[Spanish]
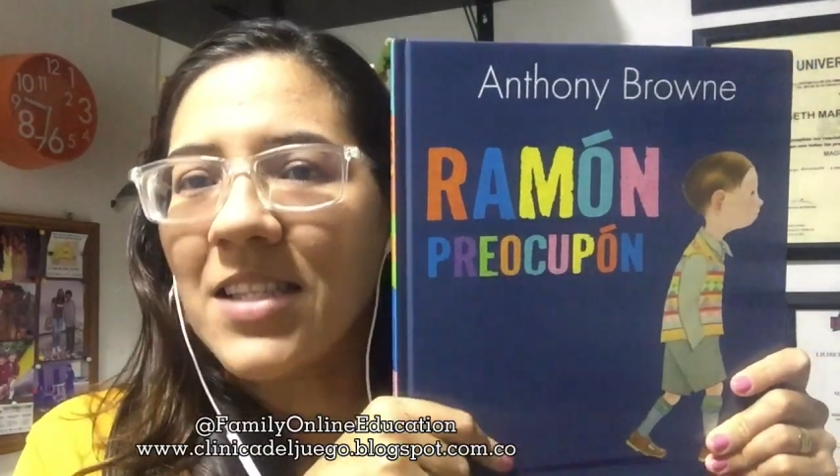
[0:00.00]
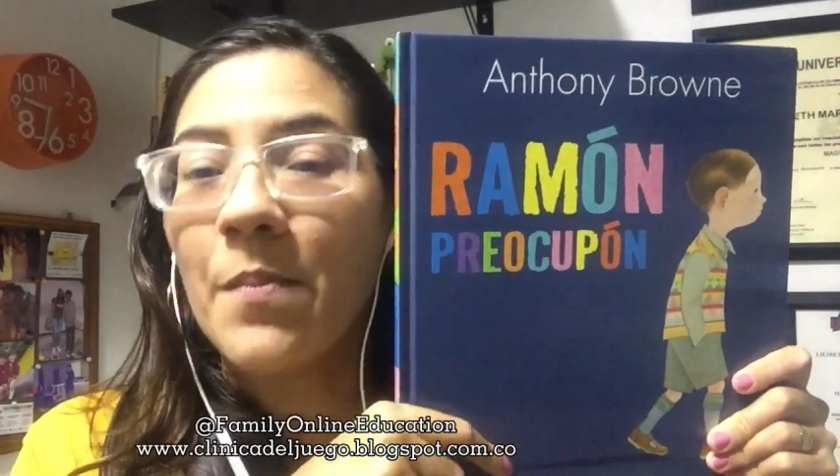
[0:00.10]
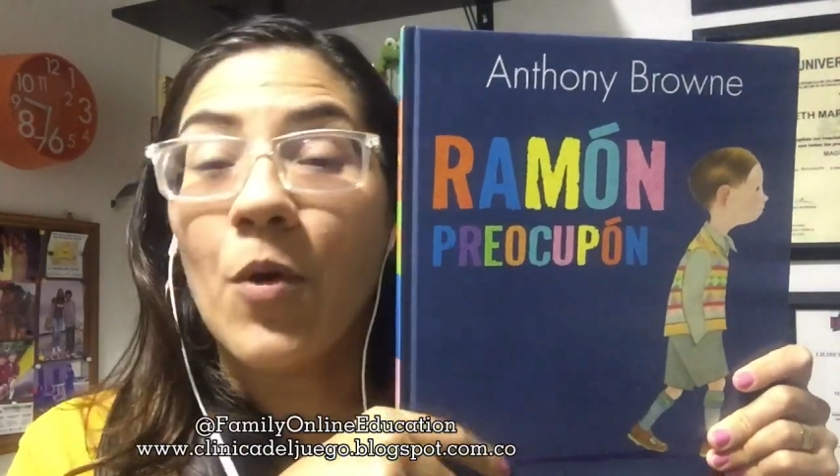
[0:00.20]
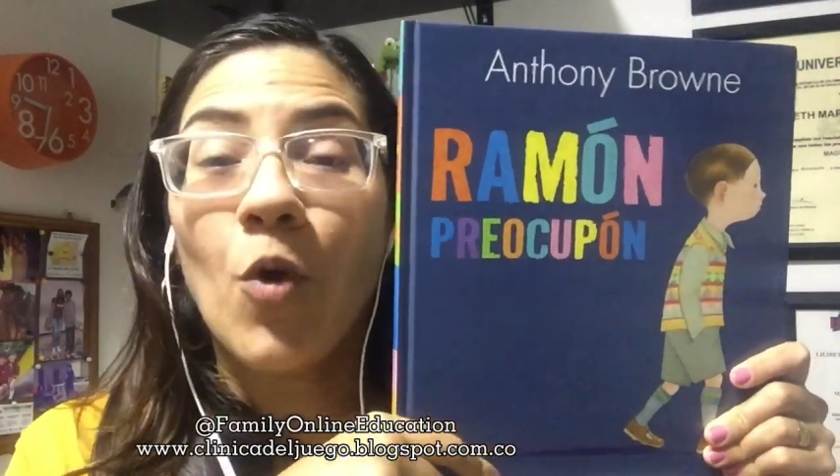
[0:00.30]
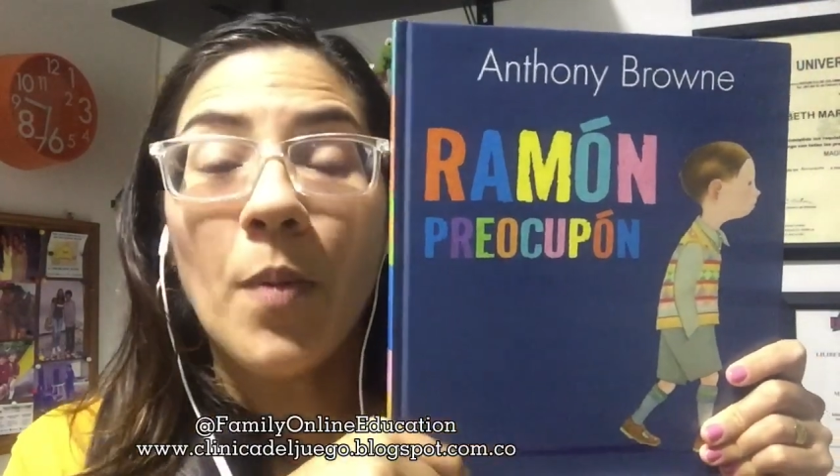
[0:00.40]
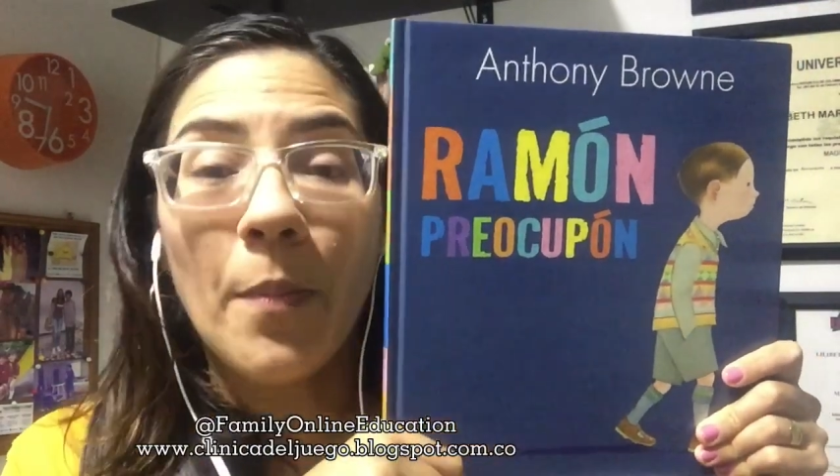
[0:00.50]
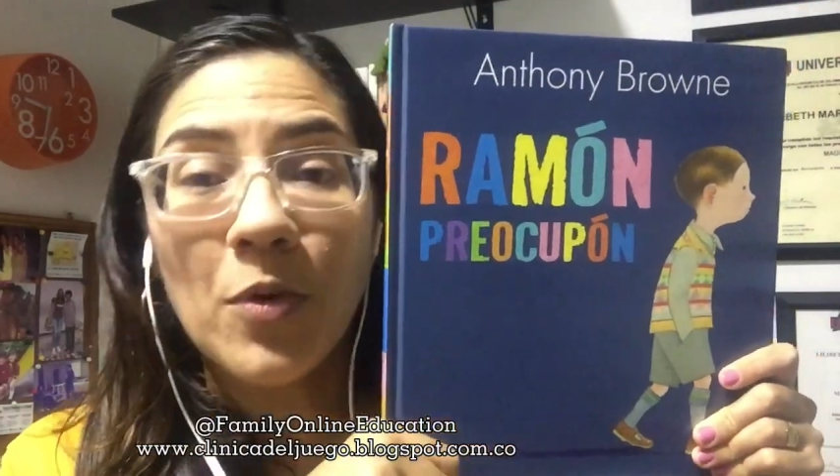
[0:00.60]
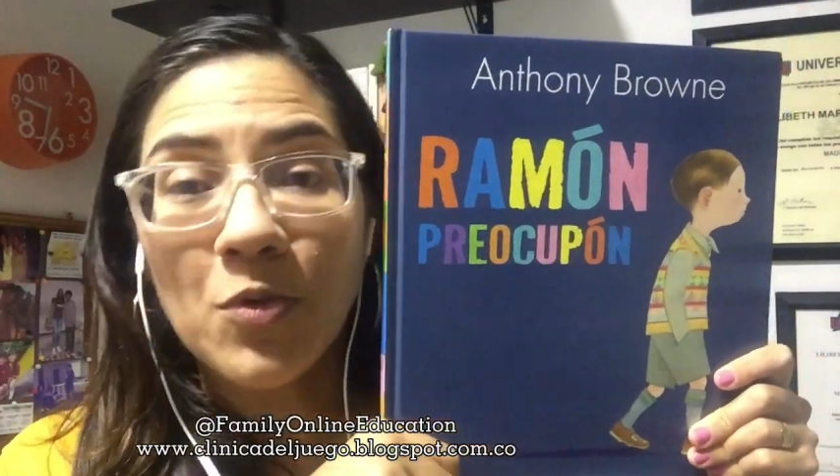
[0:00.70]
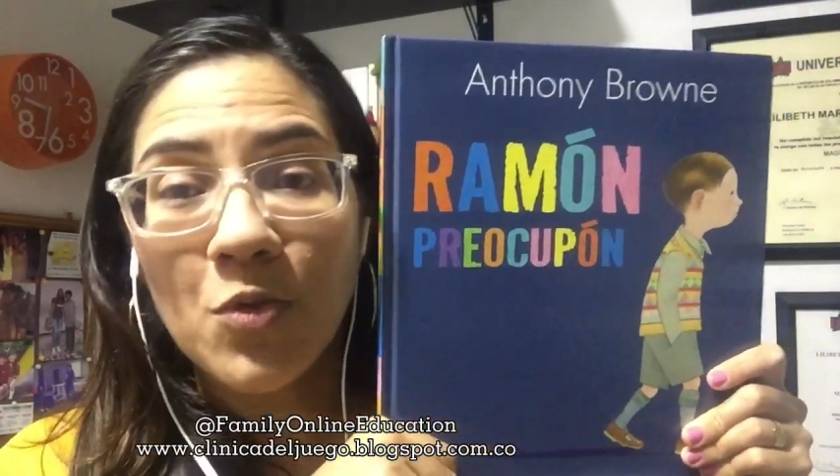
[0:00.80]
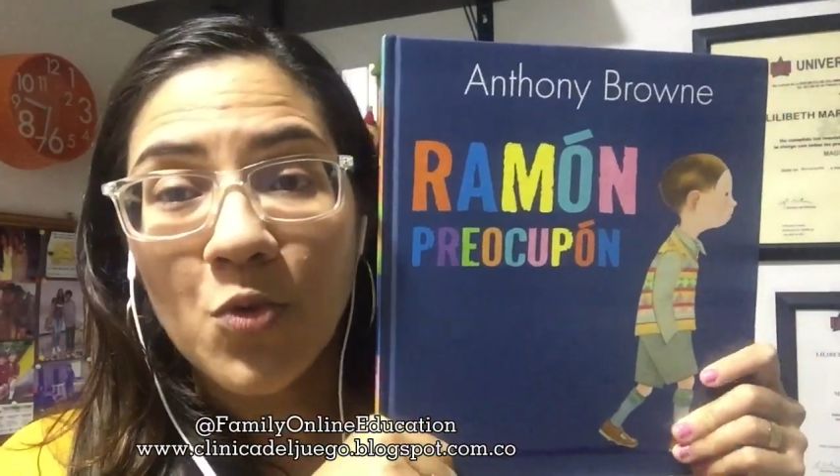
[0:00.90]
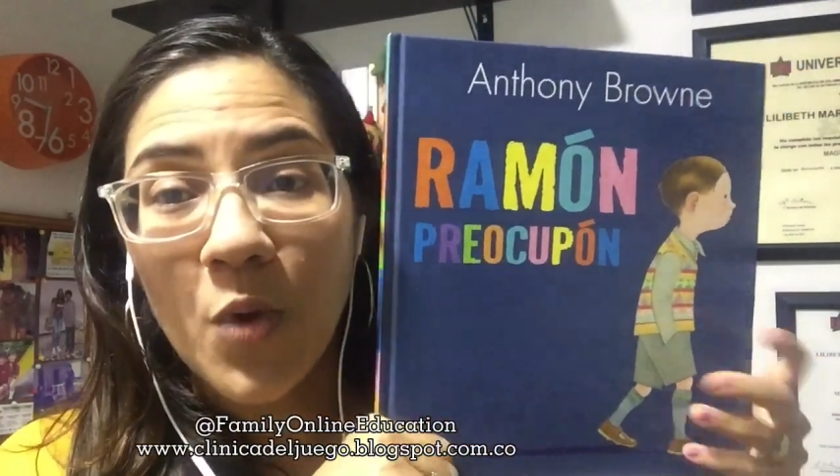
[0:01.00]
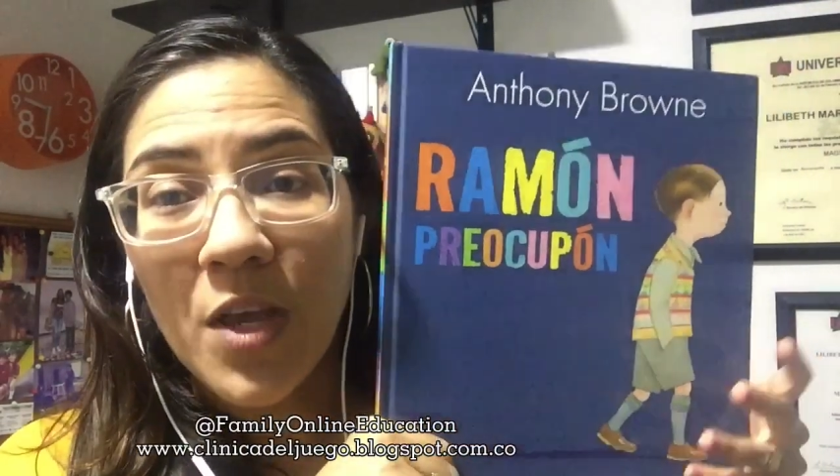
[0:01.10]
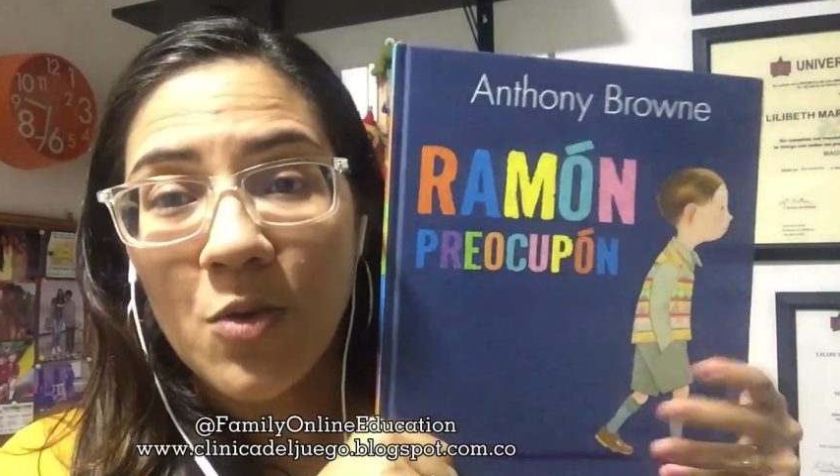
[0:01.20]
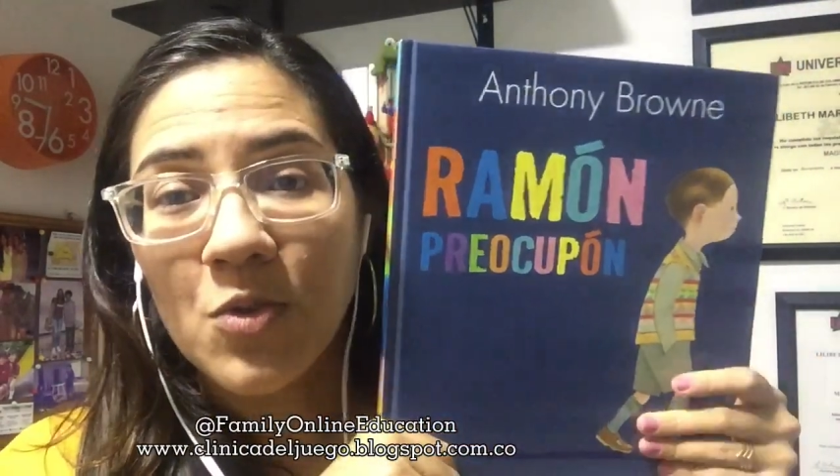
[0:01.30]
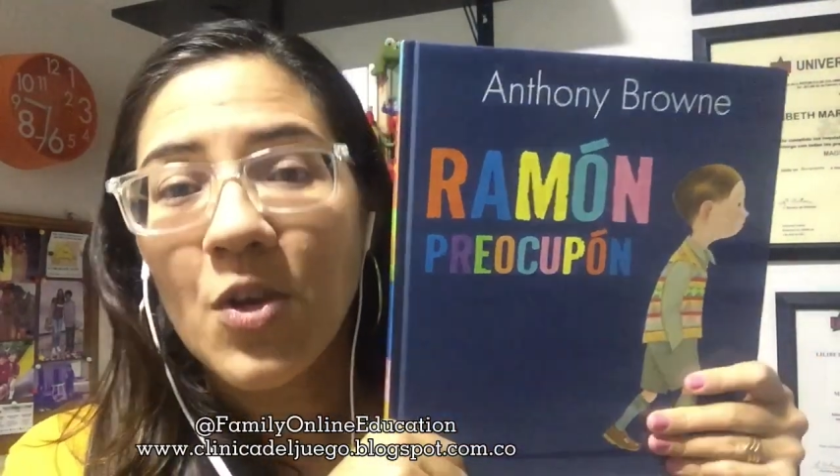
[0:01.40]
se preocupa por sus
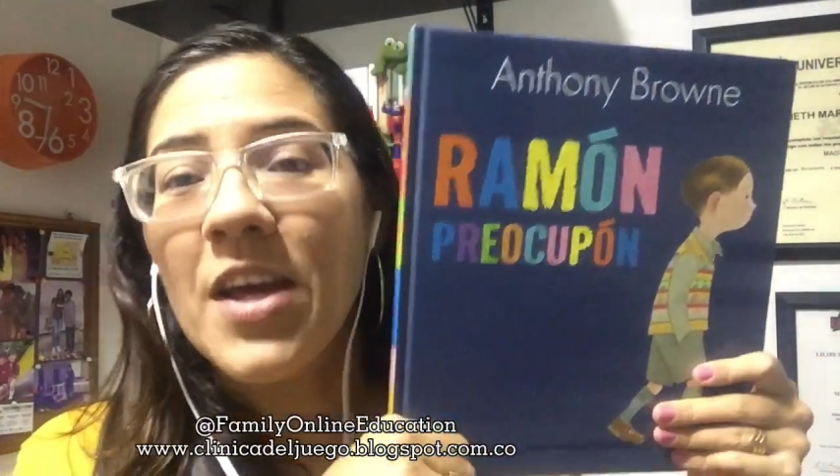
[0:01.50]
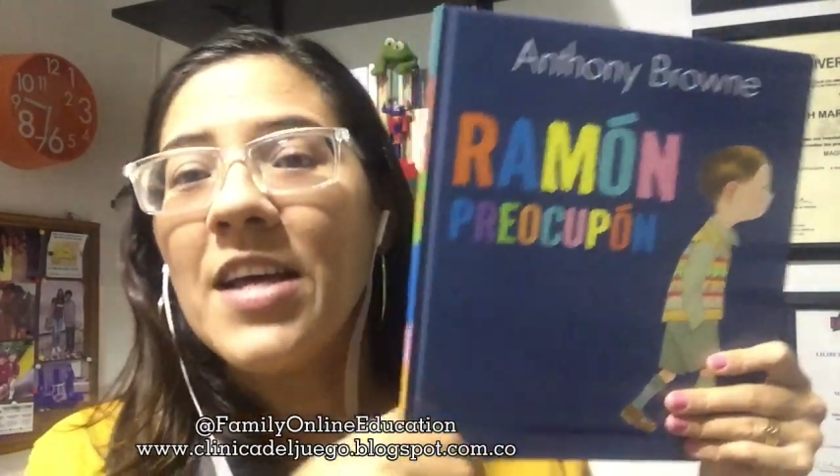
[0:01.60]
sueños,